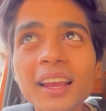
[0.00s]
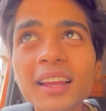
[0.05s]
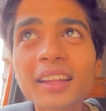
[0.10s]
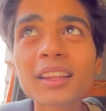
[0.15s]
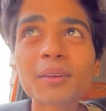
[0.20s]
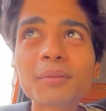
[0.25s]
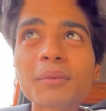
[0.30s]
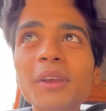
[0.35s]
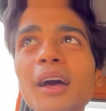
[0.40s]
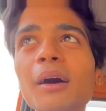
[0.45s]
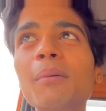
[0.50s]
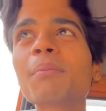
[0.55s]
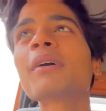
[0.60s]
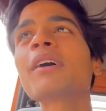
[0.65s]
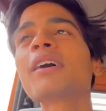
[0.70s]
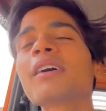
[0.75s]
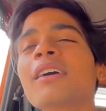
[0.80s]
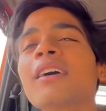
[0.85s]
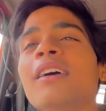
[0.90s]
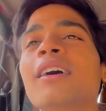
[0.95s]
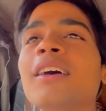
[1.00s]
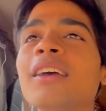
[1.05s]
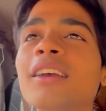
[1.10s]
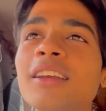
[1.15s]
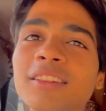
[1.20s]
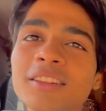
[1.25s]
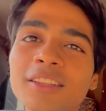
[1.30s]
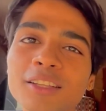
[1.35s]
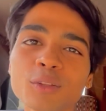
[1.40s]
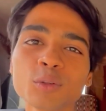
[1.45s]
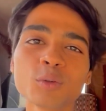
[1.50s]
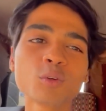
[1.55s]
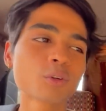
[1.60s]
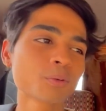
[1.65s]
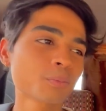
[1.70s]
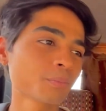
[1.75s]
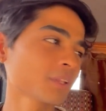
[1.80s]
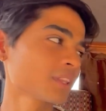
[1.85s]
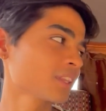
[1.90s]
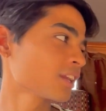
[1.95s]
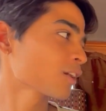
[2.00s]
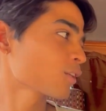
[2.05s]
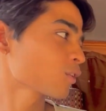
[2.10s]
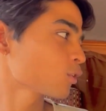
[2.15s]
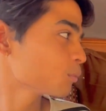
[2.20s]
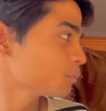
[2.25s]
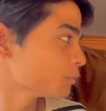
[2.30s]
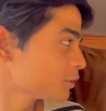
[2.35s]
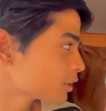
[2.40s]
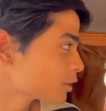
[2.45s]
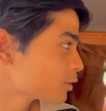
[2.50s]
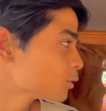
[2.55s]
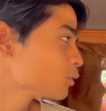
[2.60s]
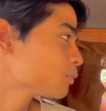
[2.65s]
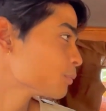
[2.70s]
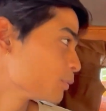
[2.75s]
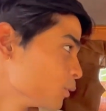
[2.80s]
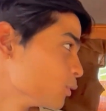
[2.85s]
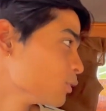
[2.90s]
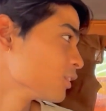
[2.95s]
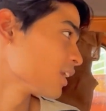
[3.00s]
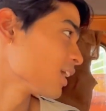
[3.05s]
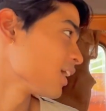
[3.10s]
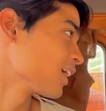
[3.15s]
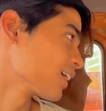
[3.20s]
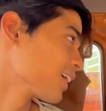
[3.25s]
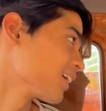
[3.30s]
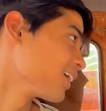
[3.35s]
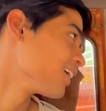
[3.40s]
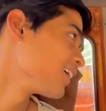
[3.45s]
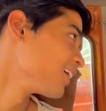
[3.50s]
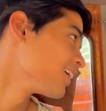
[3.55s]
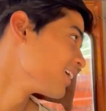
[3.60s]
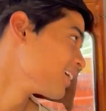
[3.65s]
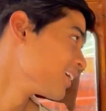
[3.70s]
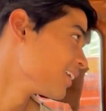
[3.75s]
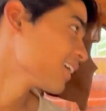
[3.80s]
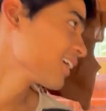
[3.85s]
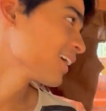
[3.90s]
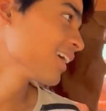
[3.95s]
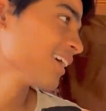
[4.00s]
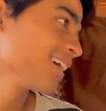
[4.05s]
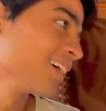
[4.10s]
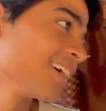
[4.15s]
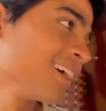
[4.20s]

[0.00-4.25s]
आया था मैं यहाँ पे इतनी दूर पंद्रह किलोमीटर दूर फ्यूल जला ठीक है